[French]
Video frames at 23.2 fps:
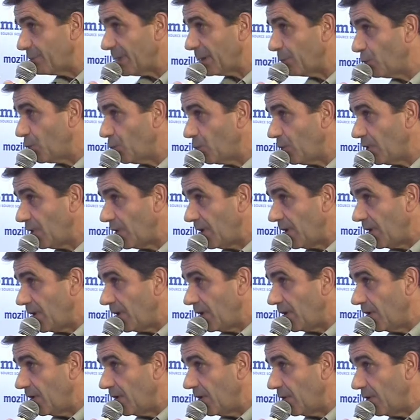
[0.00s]
pas bon,
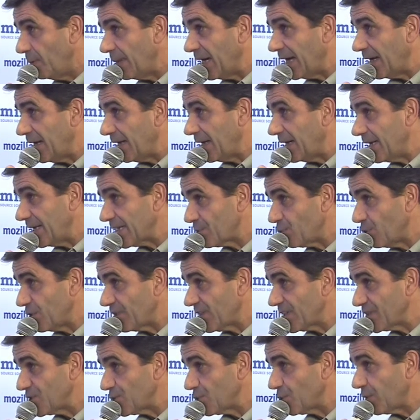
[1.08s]
euh, bah,
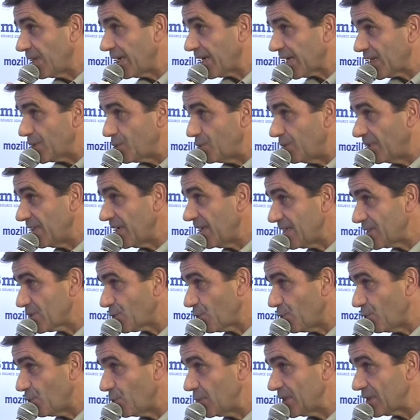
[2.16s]
l'exploitation et les résultats, ils
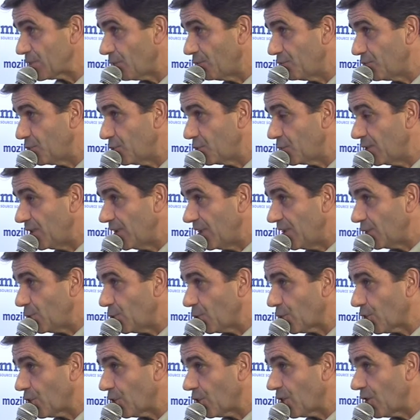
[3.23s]
seront, ils seront faux.
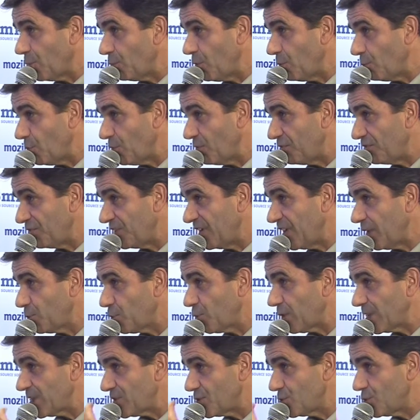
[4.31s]
Donc comment on peut faire
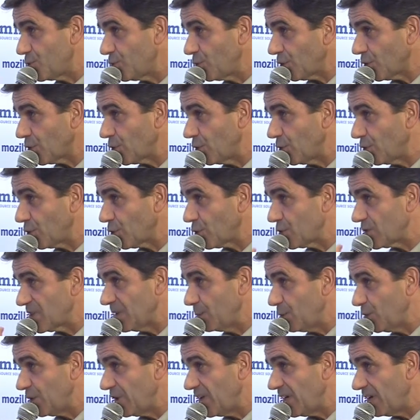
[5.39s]
pour être sûr que, que ces
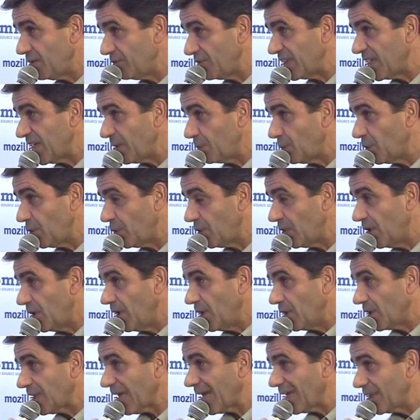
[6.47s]
modèles finalement
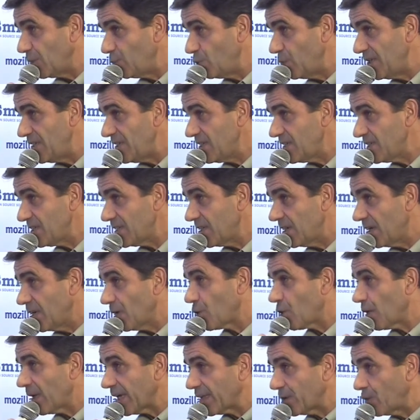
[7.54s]
traduisent
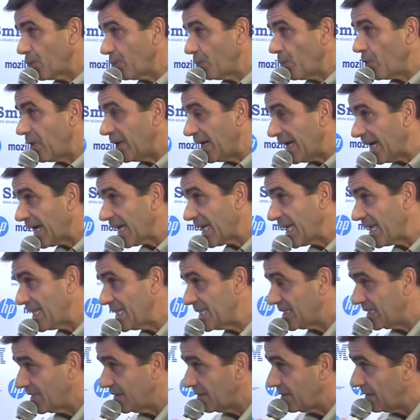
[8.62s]
correctement la
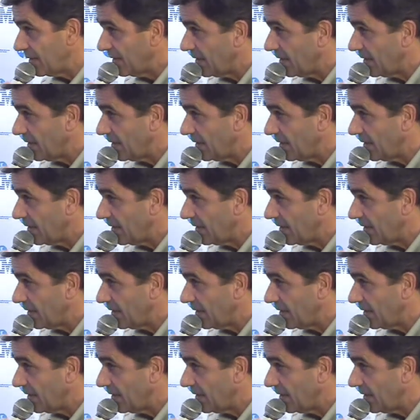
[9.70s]
réalité